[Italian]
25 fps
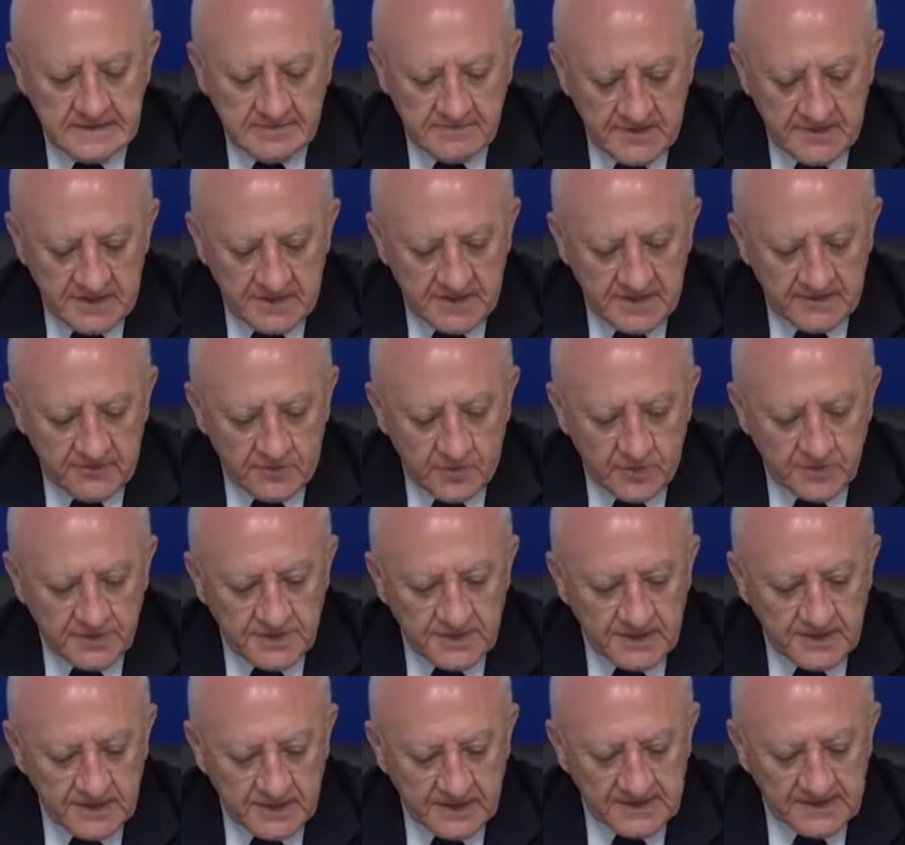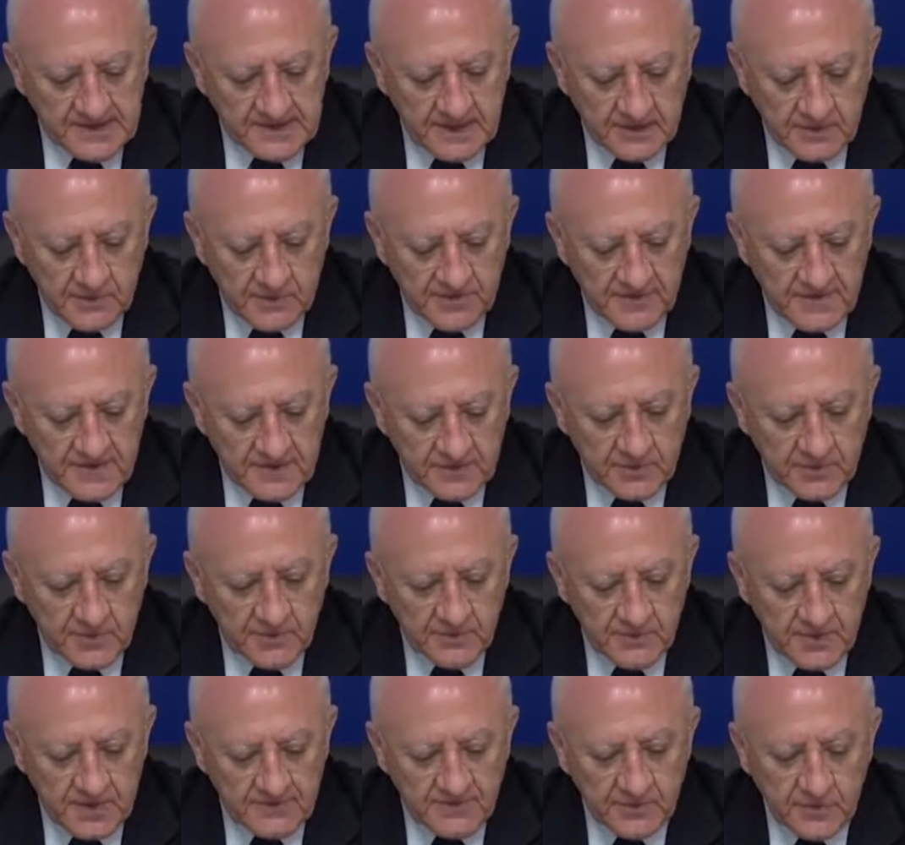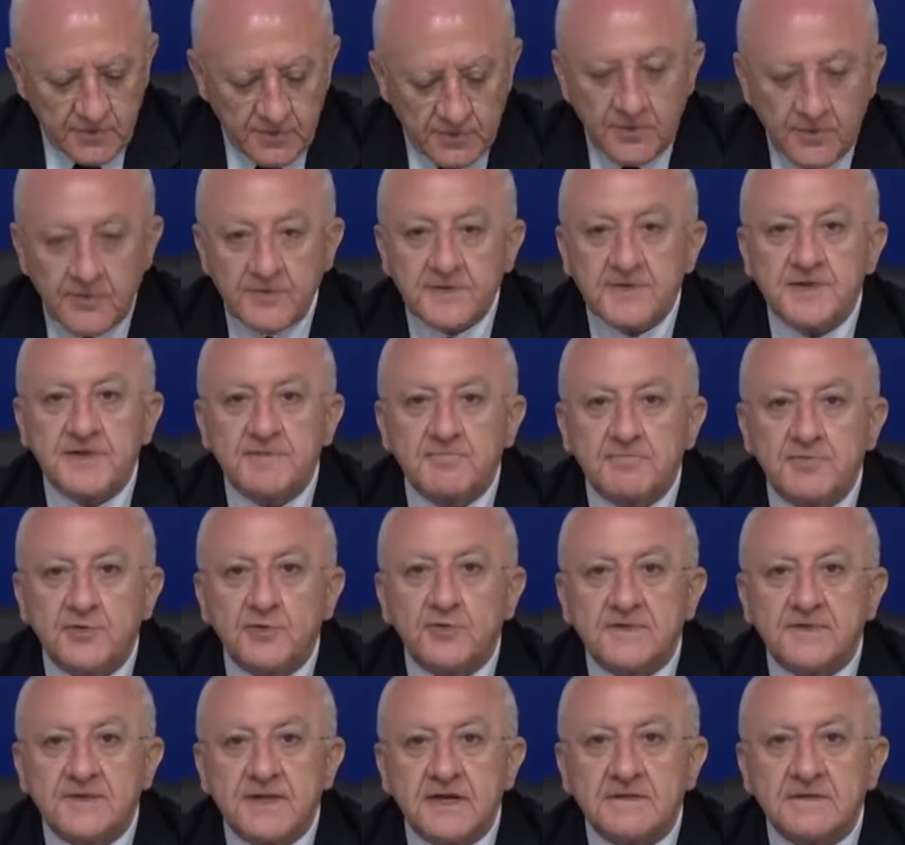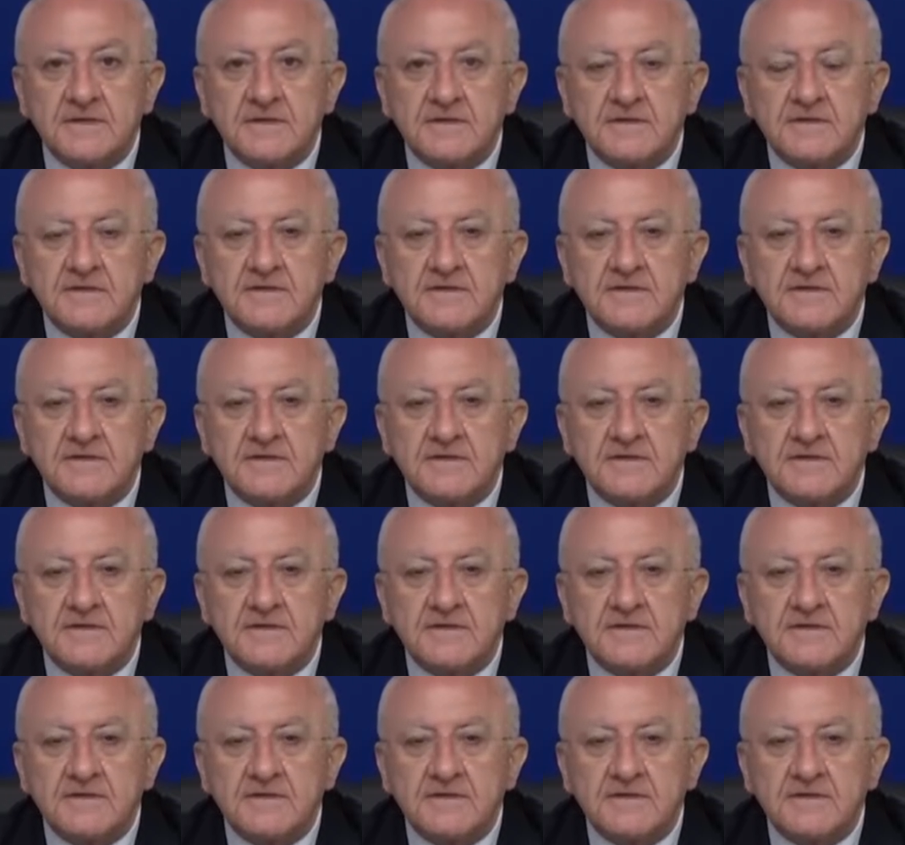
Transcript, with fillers: perché vuol dire che è stato fatto un lavoro importante